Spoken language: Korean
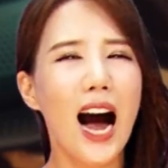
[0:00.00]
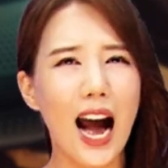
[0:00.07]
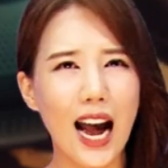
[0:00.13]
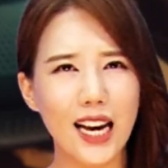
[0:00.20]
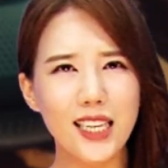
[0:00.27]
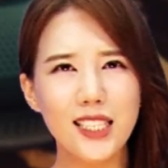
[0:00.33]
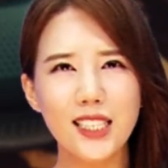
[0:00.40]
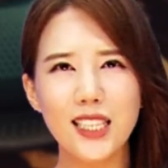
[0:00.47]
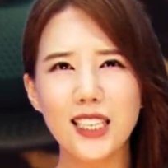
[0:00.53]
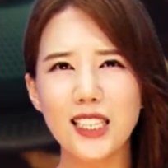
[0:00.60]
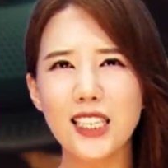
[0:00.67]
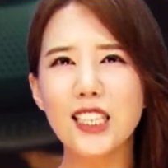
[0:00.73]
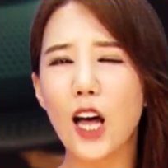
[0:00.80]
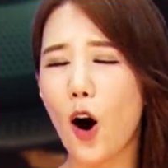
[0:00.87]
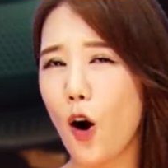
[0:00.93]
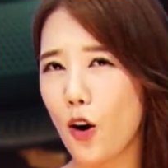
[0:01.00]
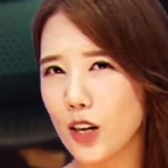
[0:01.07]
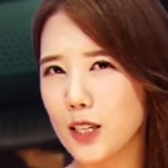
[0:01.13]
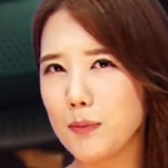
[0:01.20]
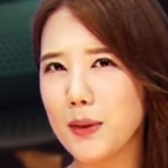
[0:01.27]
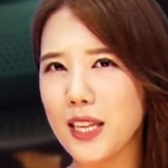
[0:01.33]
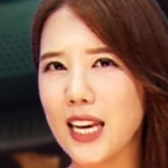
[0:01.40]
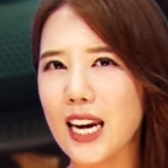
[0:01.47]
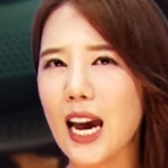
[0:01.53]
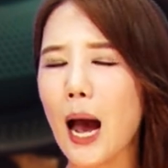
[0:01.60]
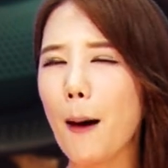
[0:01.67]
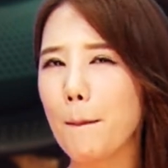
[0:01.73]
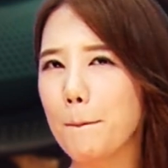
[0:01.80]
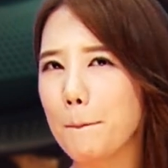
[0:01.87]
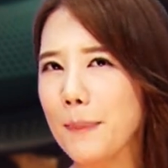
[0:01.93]
아이스는
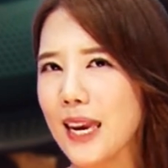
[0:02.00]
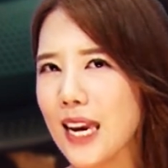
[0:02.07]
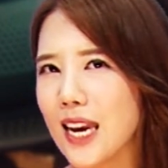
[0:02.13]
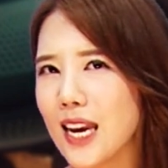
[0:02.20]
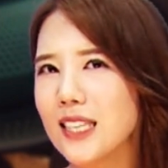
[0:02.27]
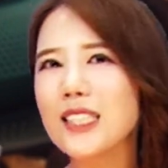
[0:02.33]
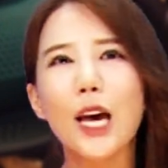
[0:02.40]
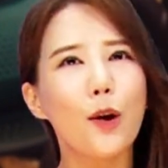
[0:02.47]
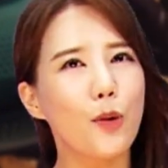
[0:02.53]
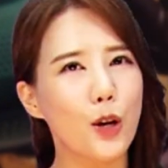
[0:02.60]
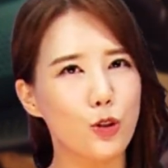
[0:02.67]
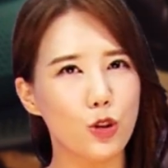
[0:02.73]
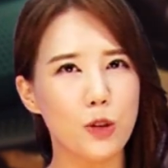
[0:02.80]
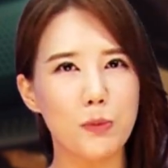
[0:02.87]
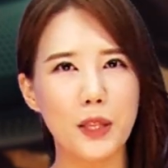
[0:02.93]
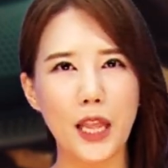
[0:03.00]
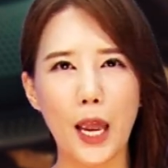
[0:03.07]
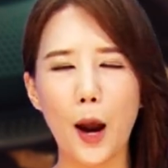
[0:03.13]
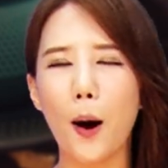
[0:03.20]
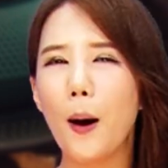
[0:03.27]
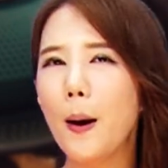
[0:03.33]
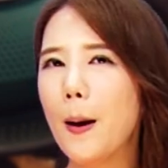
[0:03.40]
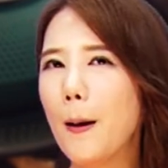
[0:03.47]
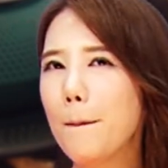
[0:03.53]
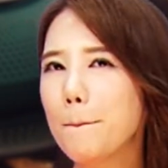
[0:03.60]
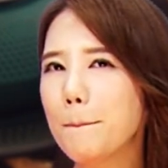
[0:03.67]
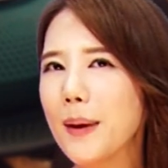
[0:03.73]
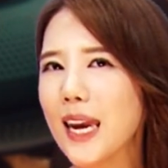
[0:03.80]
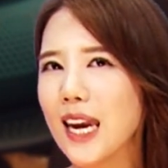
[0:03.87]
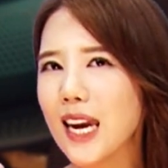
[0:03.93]
얼음이니까 삥 사용해 주시면 돼요.
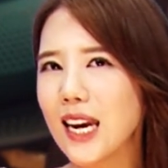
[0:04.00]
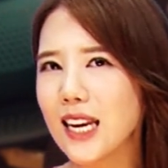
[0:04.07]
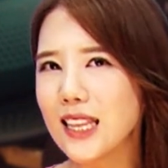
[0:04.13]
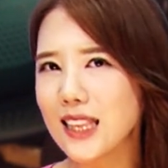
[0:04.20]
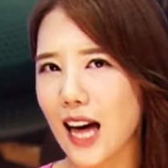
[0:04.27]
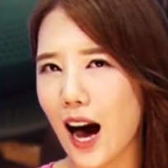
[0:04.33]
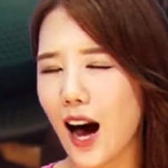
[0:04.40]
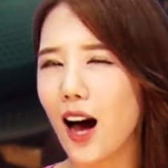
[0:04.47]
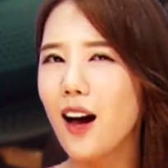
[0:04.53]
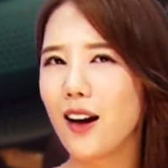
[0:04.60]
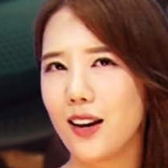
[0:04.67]
삥다